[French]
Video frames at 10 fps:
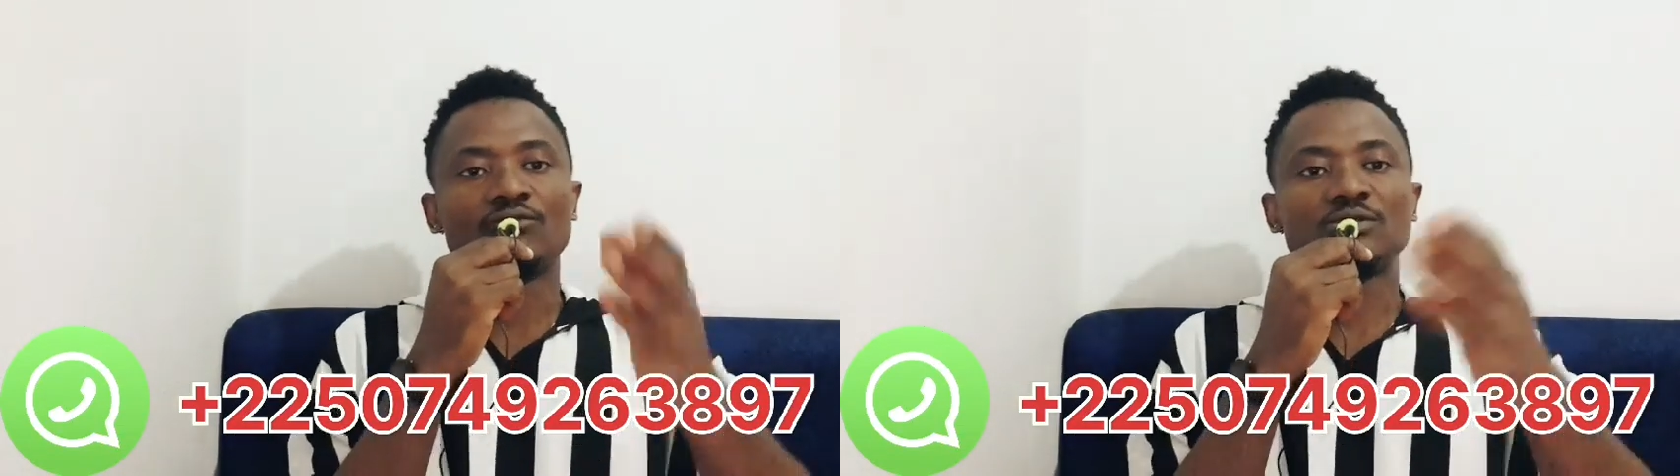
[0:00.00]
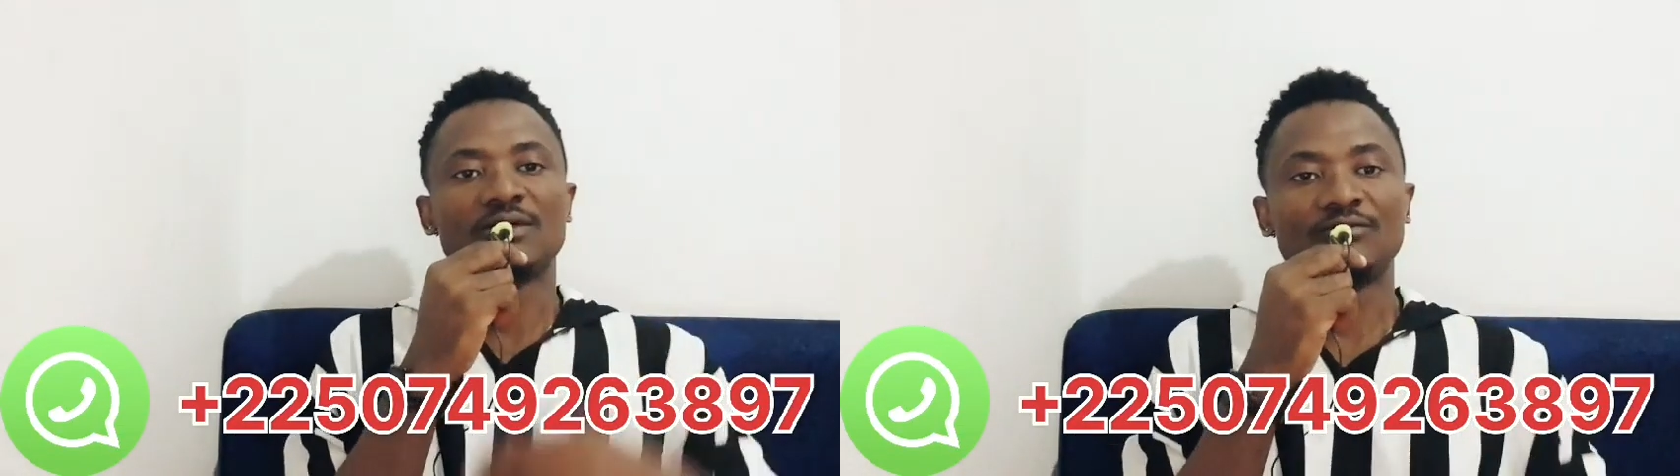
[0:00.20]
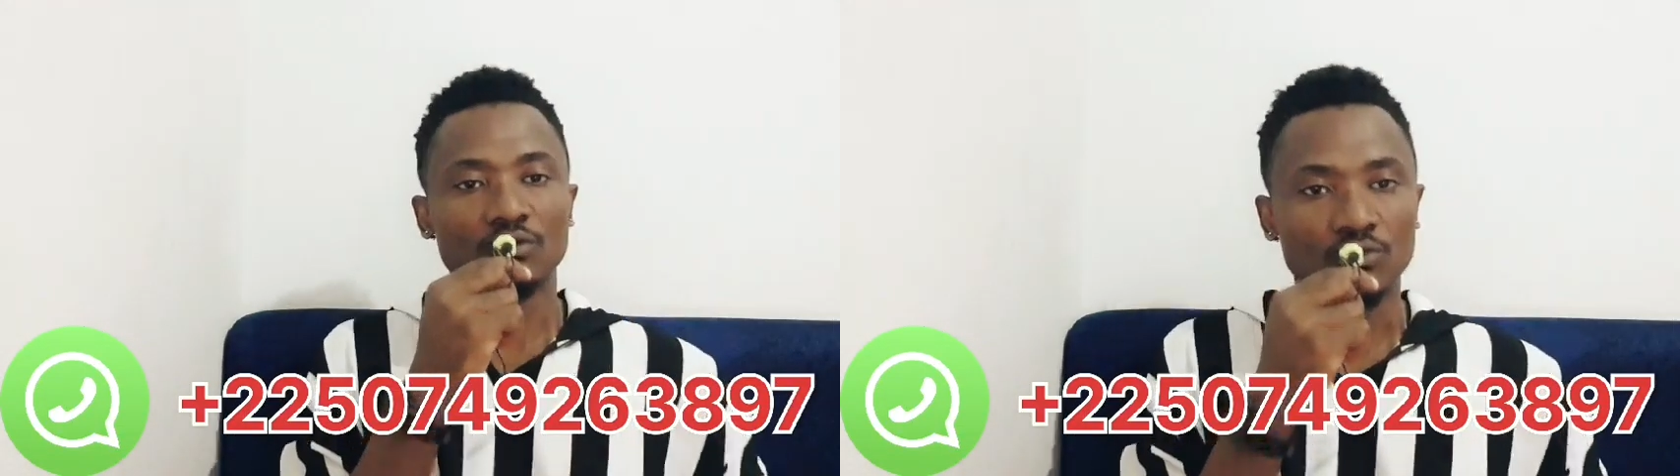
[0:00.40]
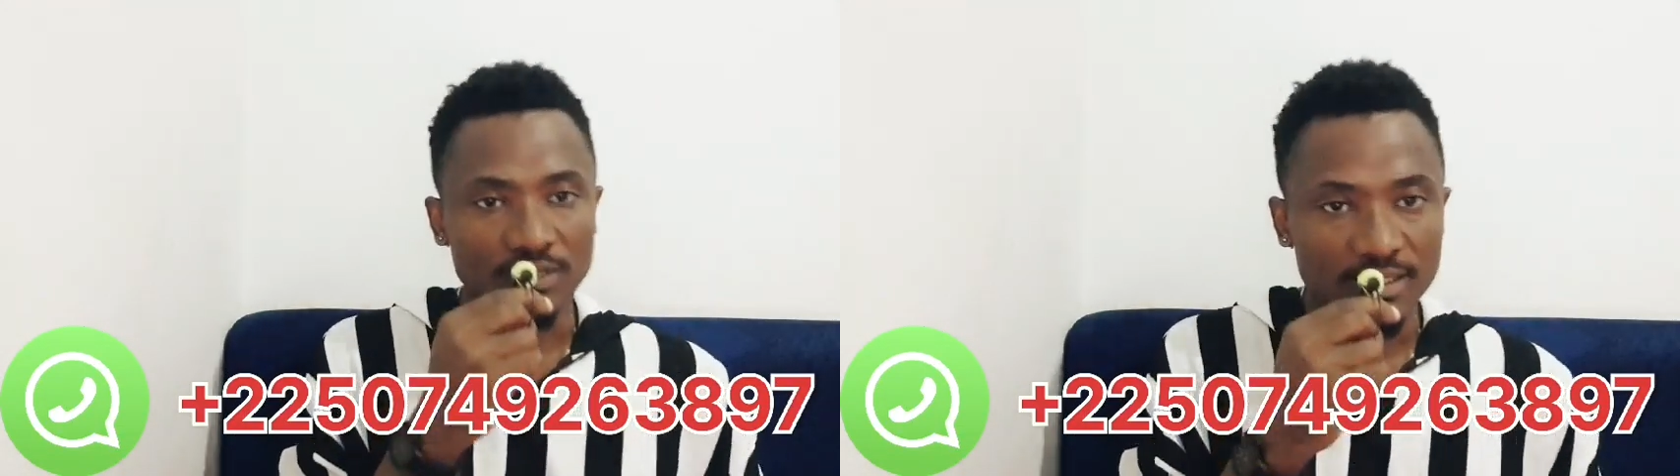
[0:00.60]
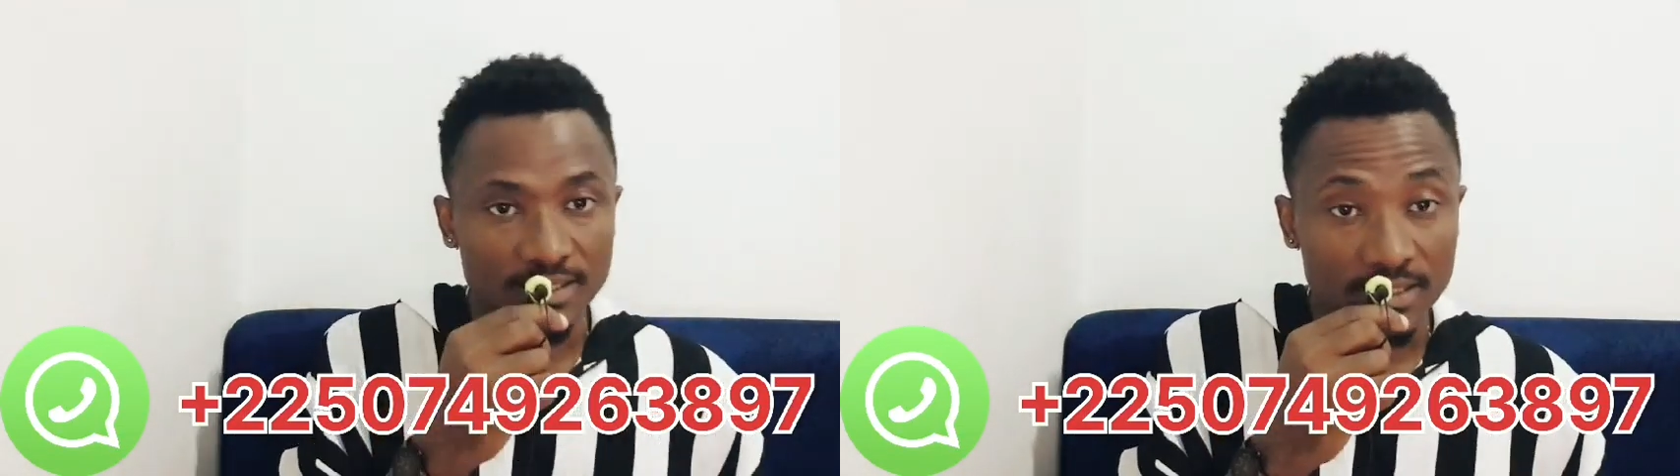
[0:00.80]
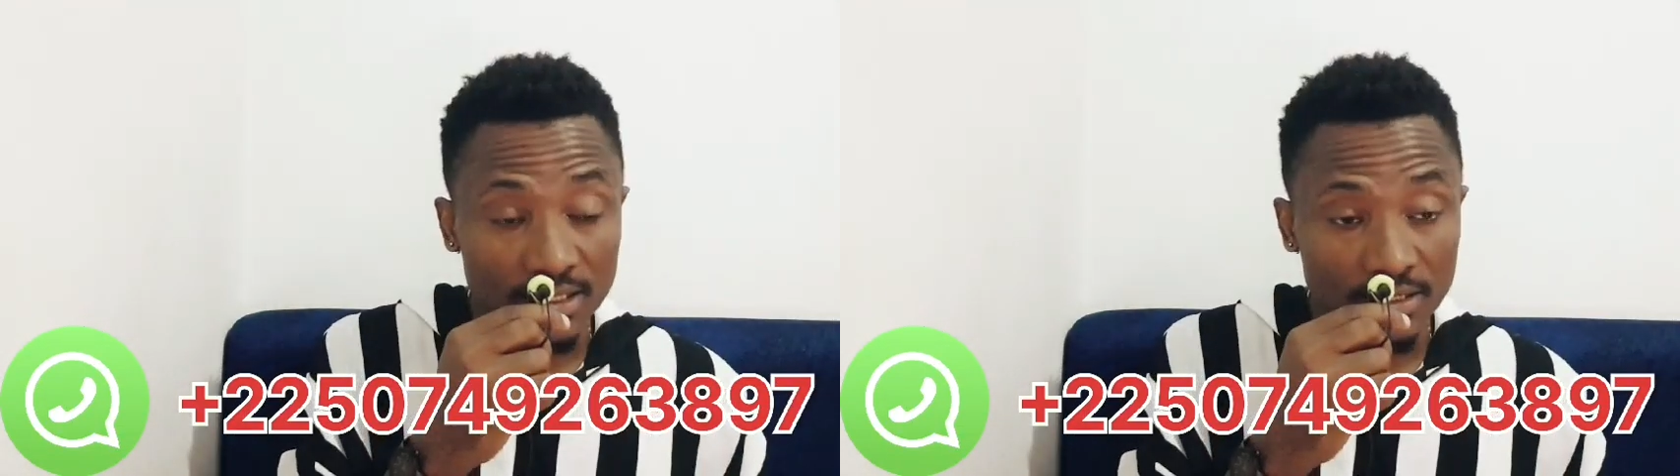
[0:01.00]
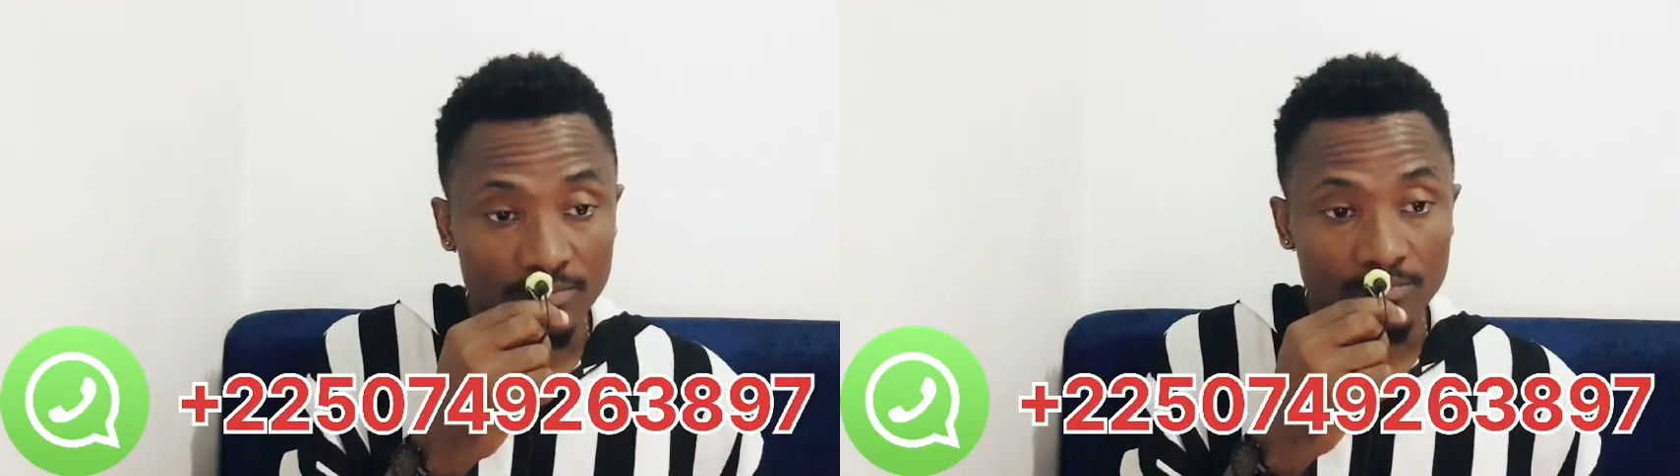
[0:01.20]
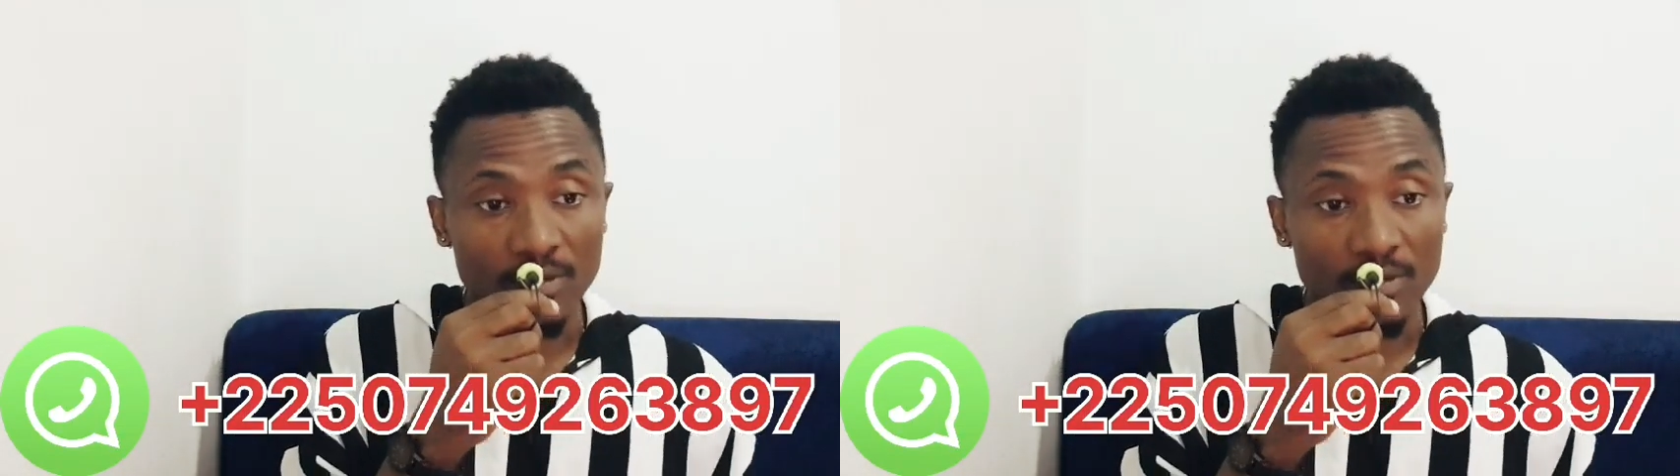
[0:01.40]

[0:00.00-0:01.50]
vous avez écouté ce que